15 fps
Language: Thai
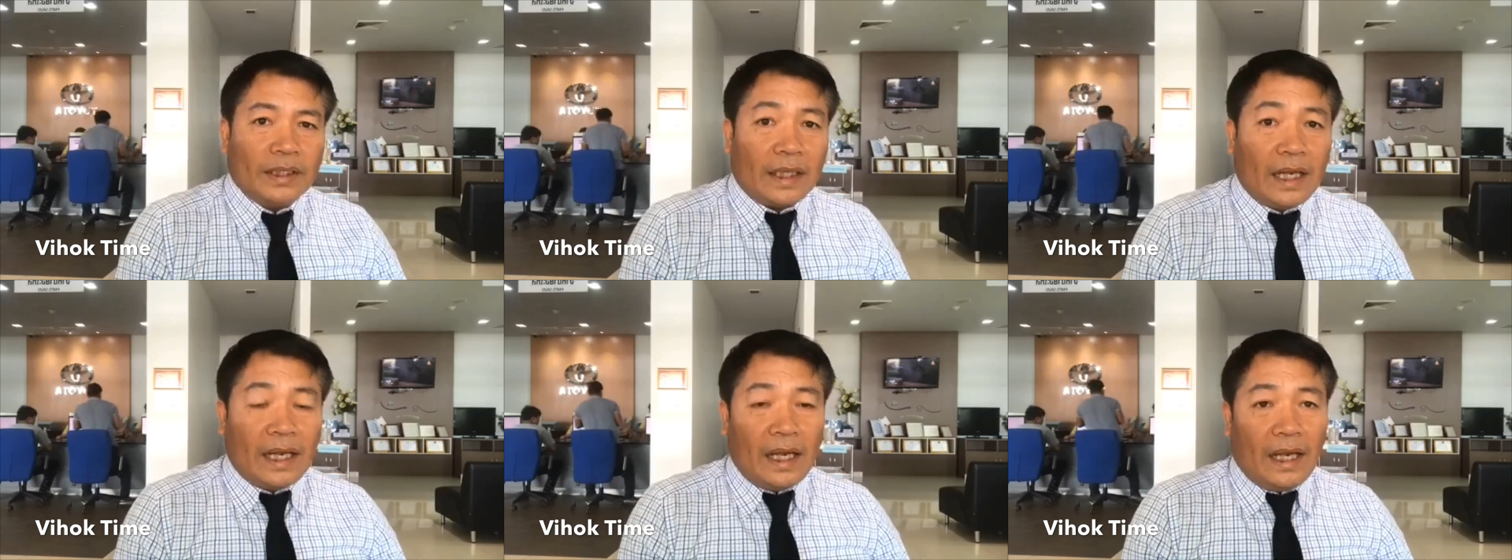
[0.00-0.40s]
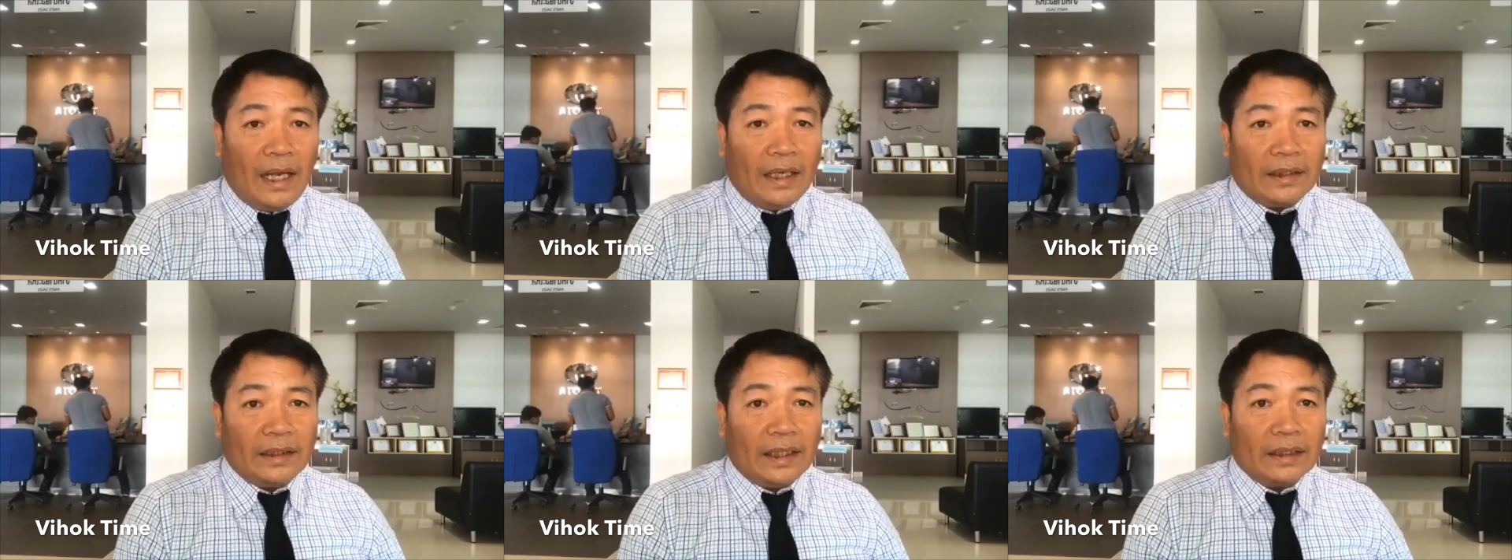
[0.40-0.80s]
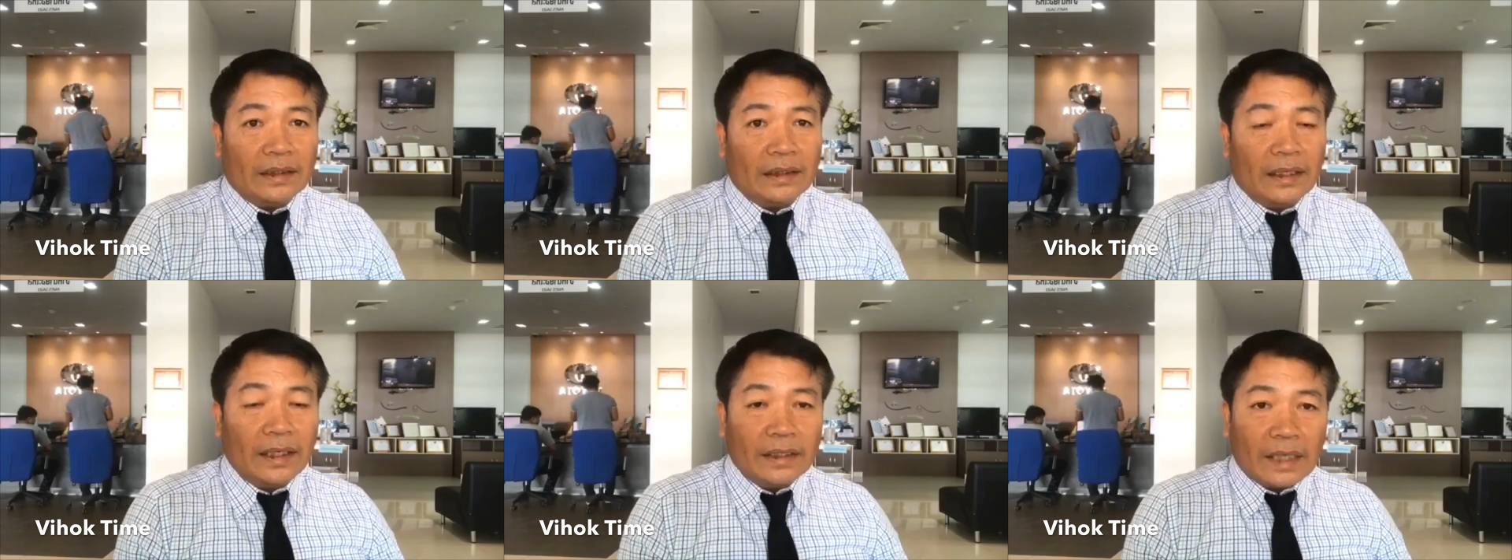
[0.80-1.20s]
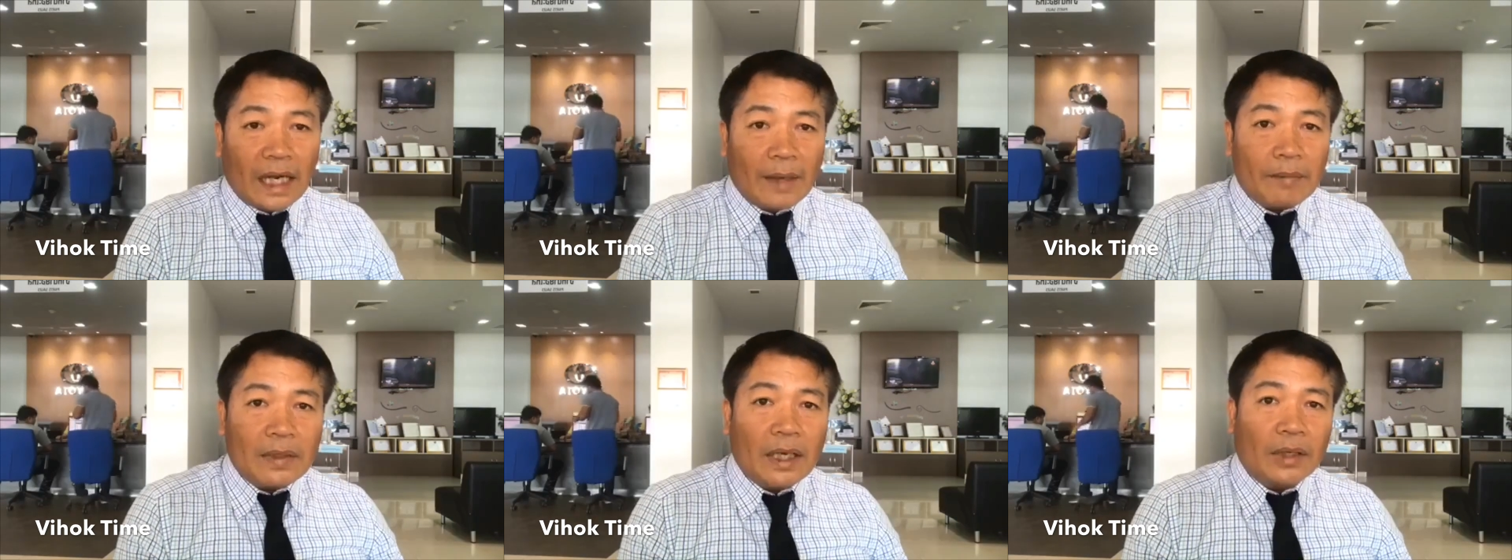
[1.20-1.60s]
ถ้าหากยังเล่นกา
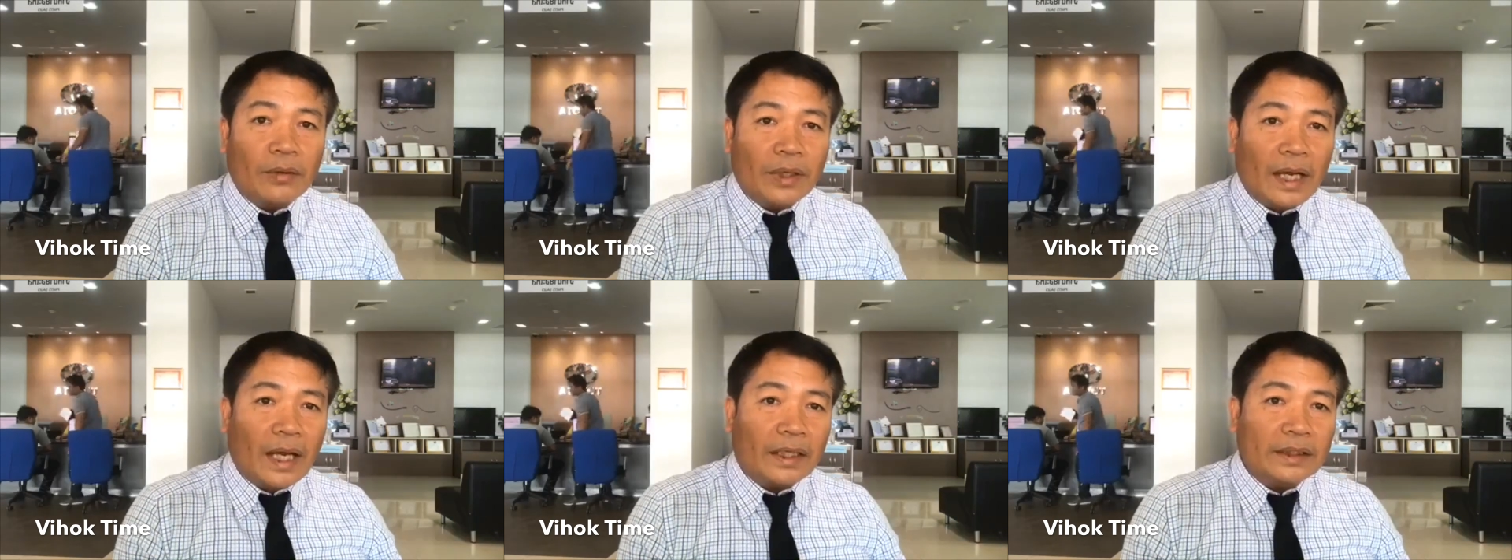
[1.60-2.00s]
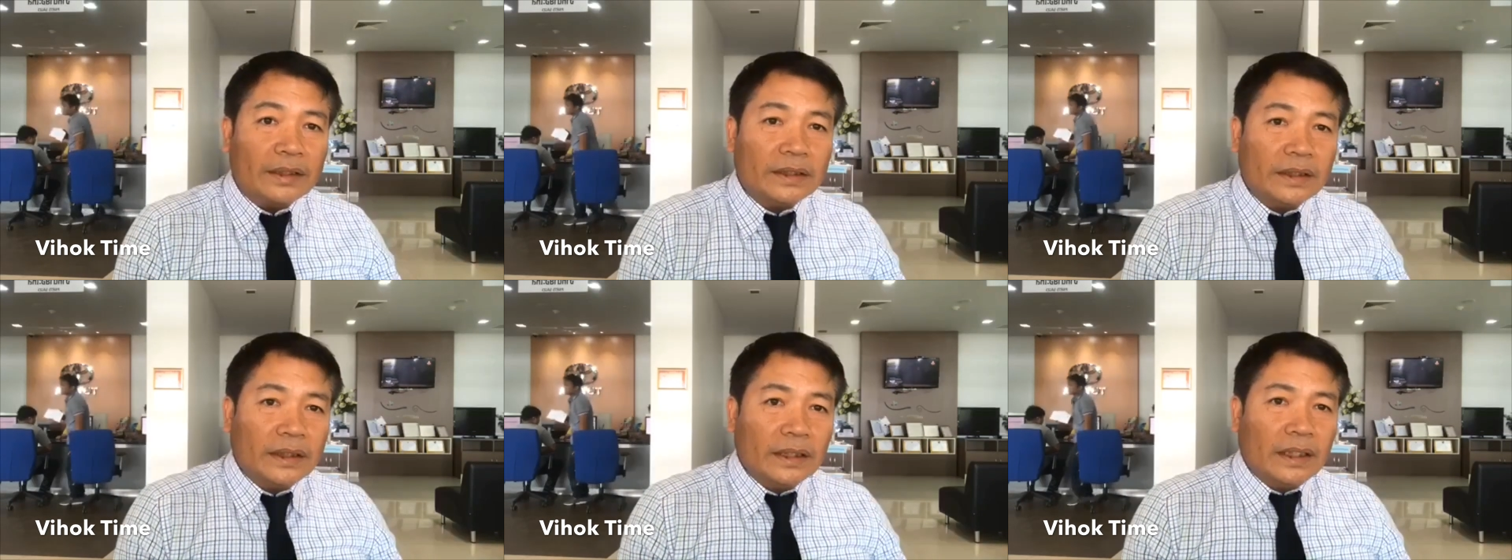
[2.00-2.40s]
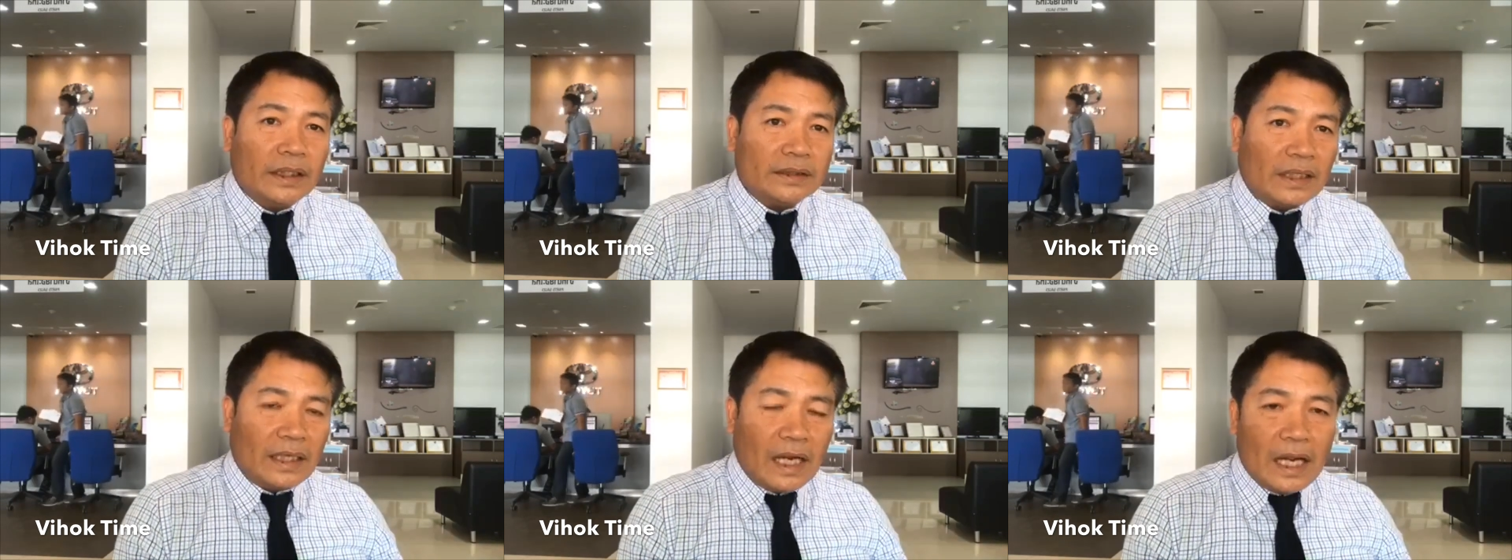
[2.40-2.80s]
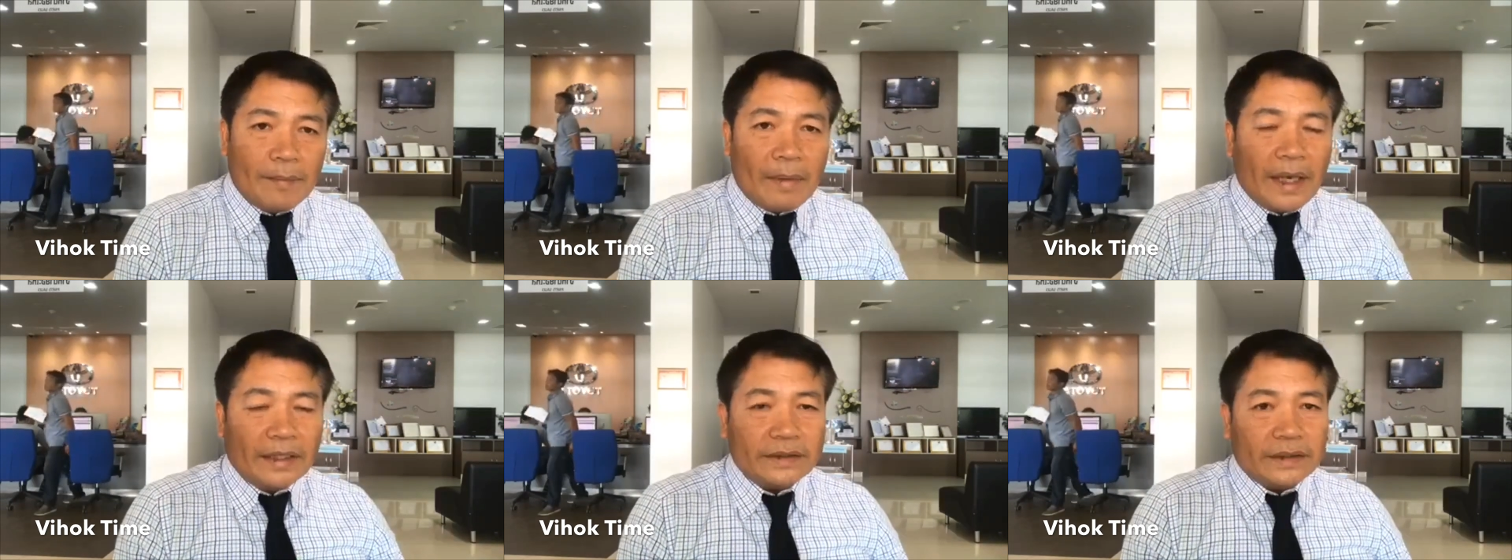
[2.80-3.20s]
รเมืองโดยการใส่ร้าย
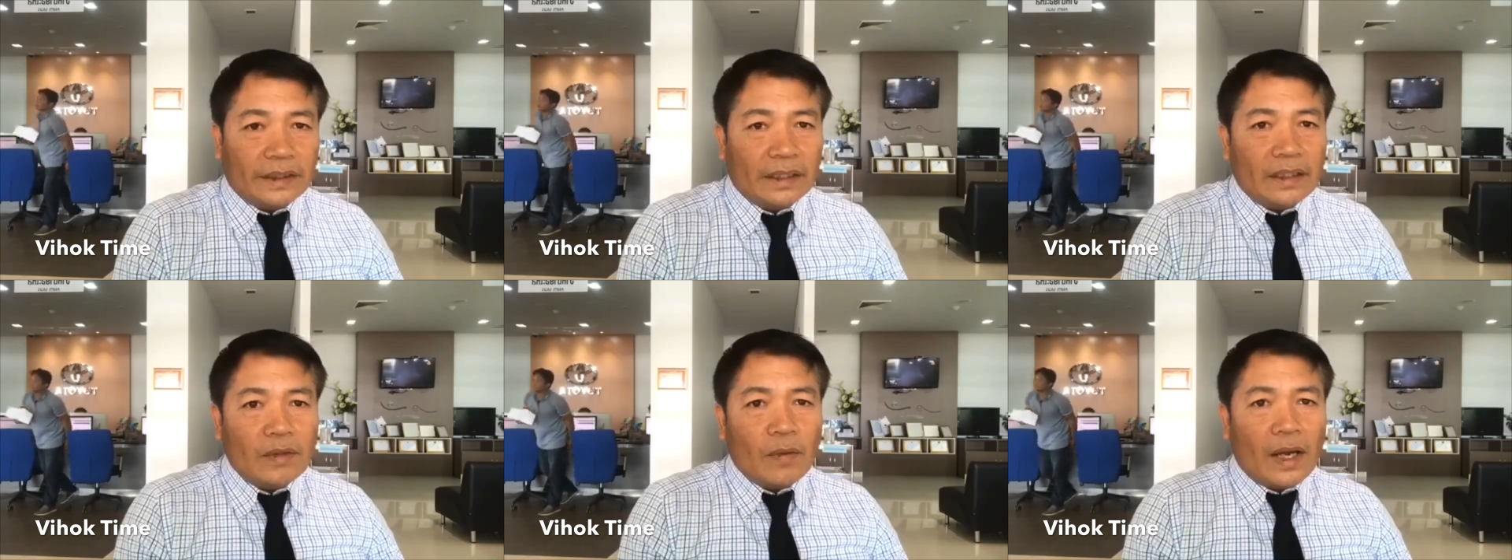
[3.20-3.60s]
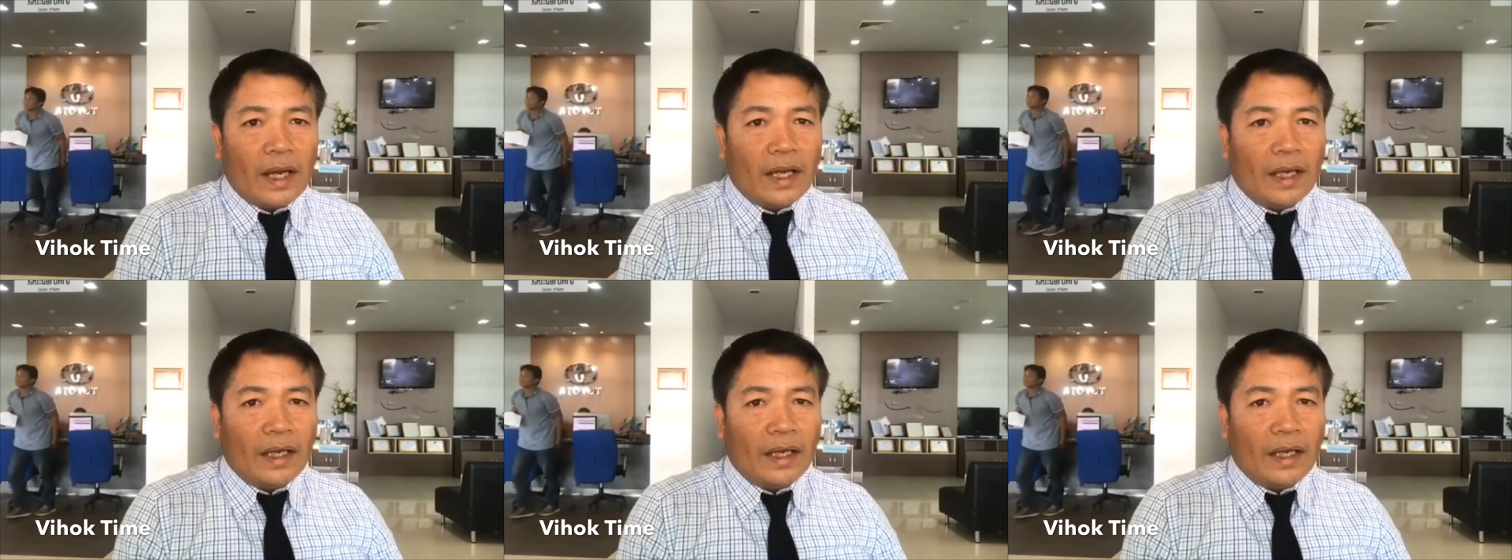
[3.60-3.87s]
ป้ายสีหรือว่า